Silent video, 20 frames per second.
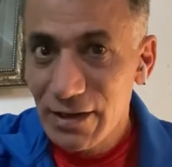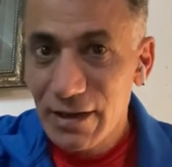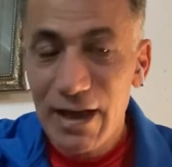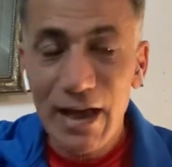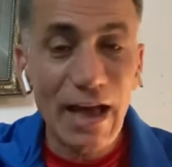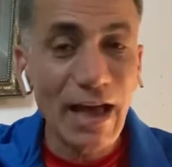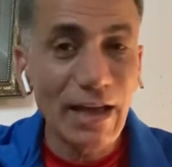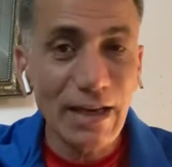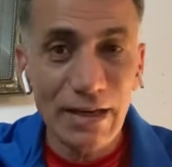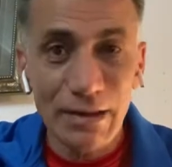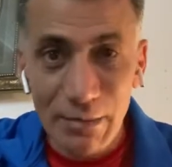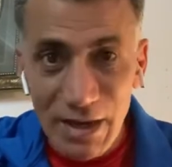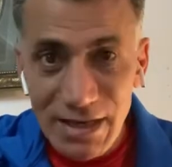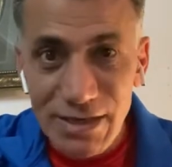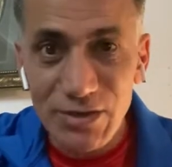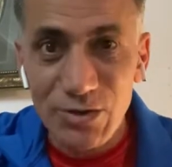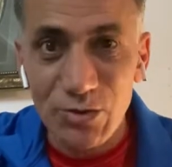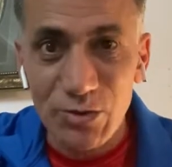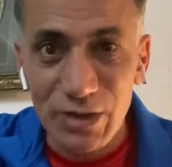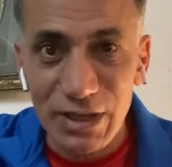احنا
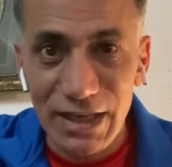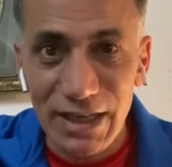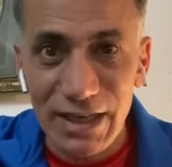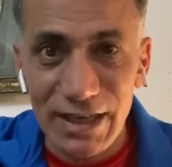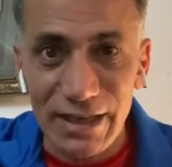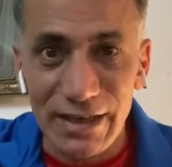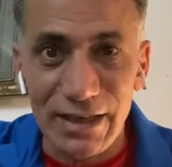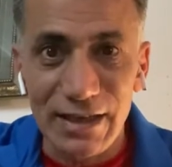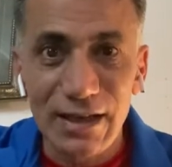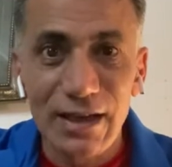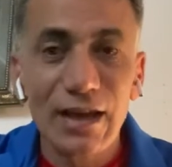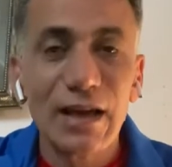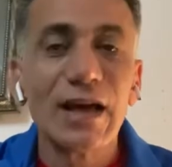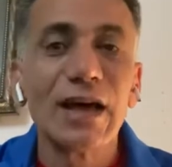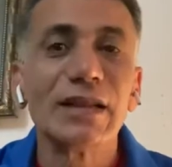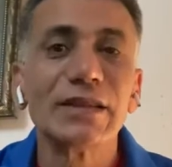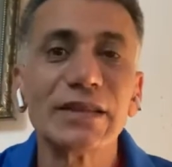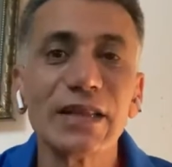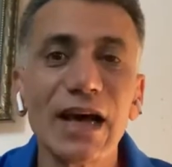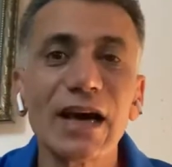مصر كلنا
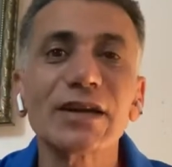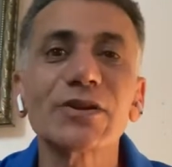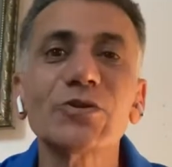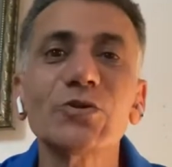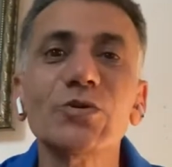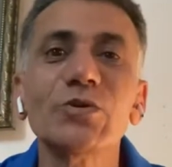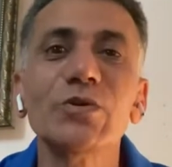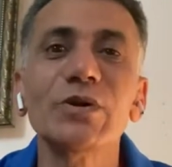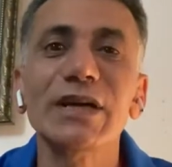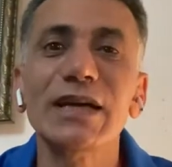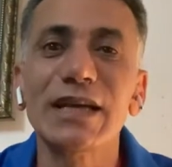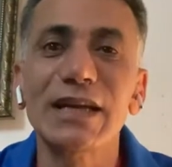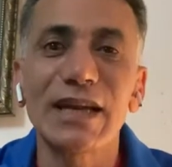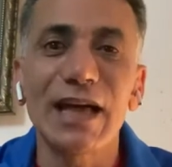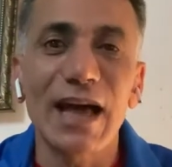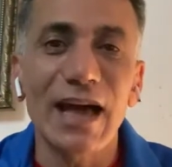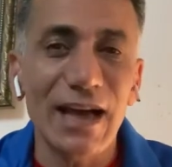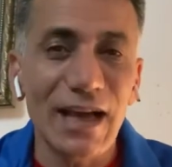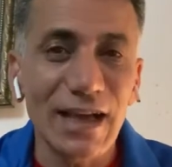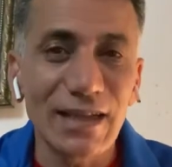نرجو
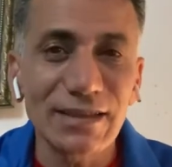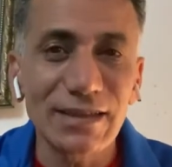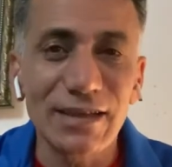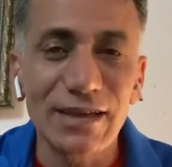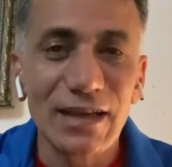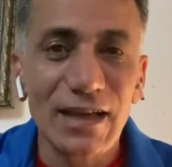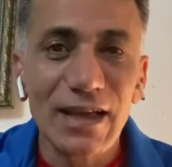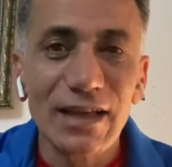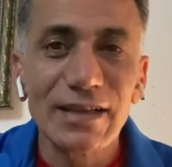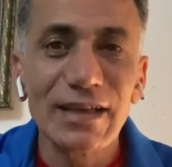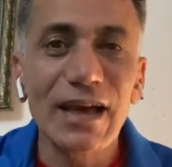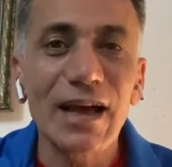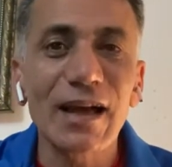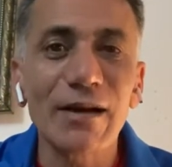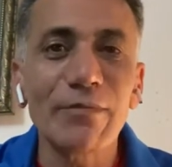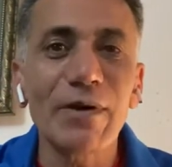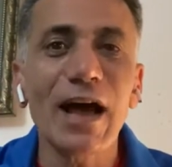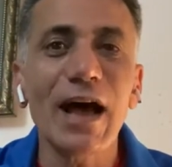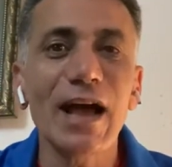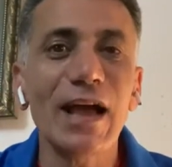الحاجات ال... يا
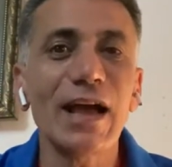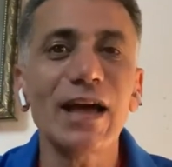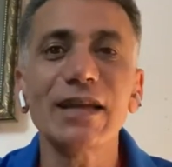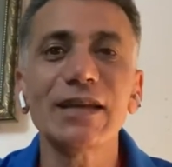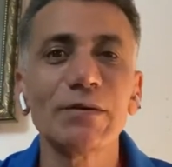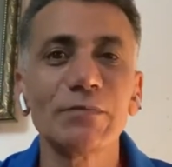جماعه احنا